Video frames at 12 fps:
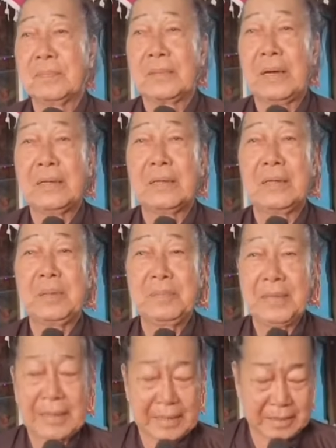thật là niềm
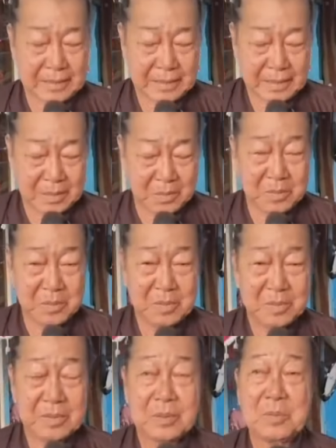vinh hạnh lớn lao
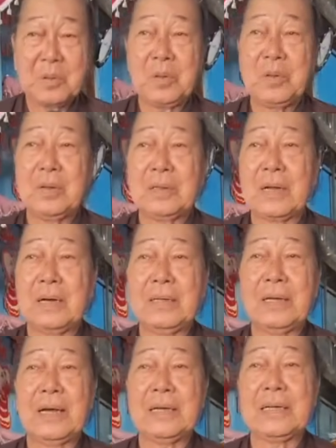chúng tôi được trở
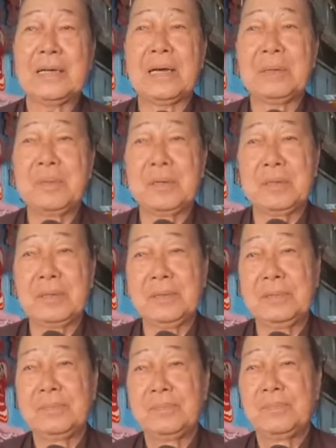lại cái ca 10
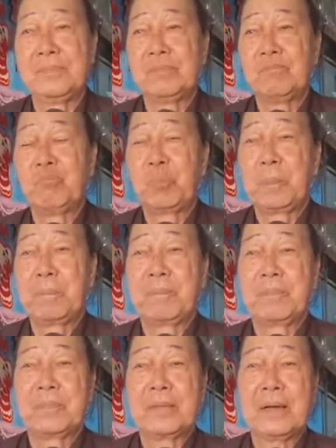
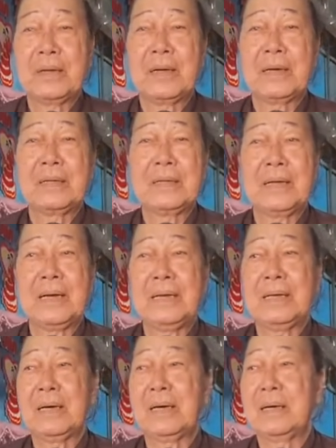tức là nơi
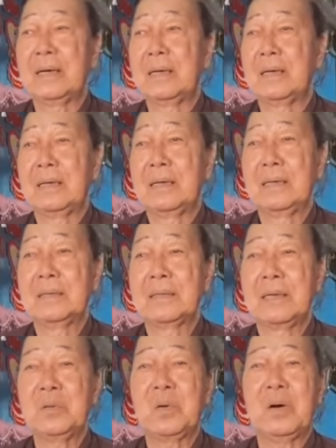đây là
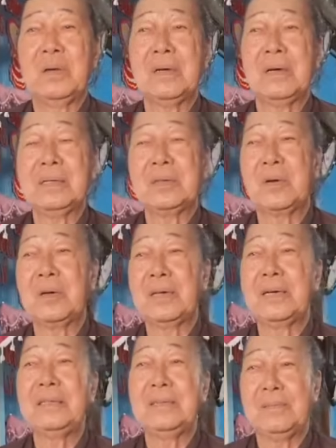thỉnh thoảng ít có
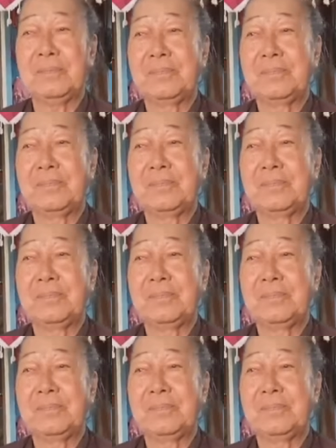đến